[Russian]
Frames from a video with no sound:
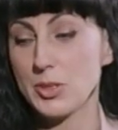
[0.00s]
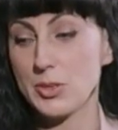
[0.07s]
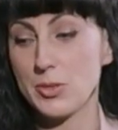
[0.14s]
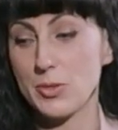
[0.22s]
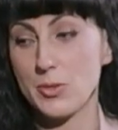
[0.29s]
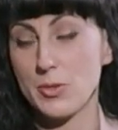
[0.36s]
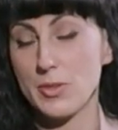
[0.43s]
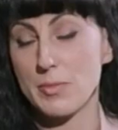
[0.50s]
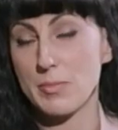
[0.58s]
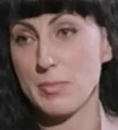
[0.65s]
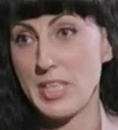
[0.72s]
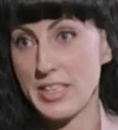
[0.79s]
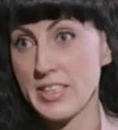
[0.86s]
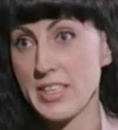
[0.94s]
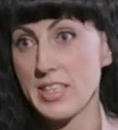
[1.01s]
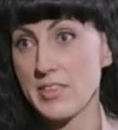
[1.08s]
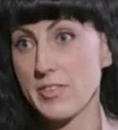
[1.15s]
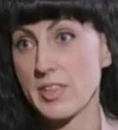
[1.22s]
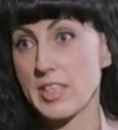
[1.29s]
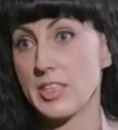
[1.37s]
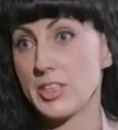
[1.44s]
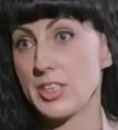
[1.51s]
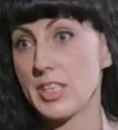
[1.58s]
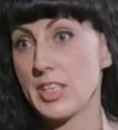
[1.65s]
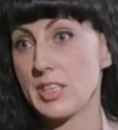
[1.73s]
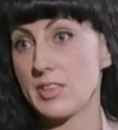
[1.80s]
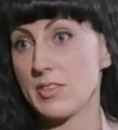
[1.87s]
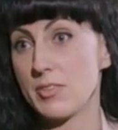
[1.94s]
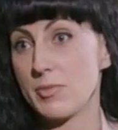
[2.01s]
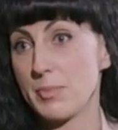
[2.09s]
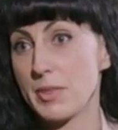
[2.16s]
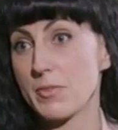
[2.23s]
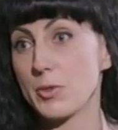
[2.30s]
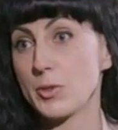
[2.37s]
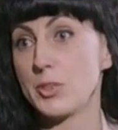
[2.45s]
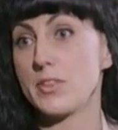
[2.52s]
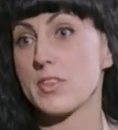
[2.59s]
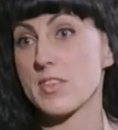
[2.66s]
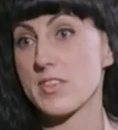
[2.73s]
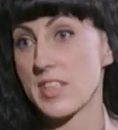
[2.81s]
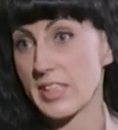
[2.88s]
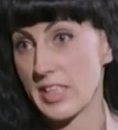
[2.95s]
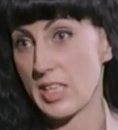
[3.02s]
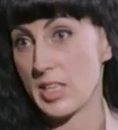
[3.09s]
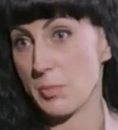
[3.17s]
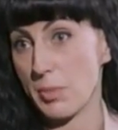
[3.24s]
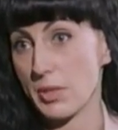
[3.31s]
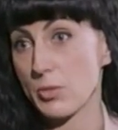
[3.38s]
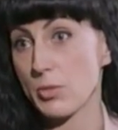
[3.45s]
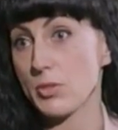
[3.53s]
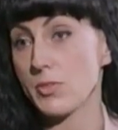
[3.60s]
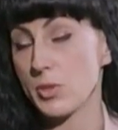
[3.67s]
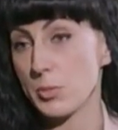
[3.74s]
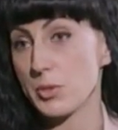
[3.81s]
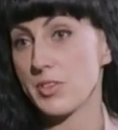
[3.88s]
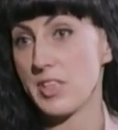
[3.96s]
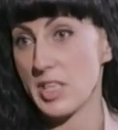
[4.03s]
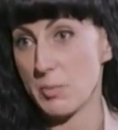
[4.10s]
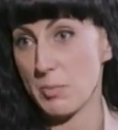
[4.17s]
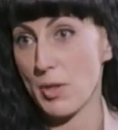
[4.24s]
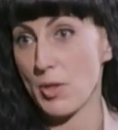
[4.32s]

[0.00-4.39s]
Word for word: что миллениалов отличает в первую очередь рациональный подход, в том числе и к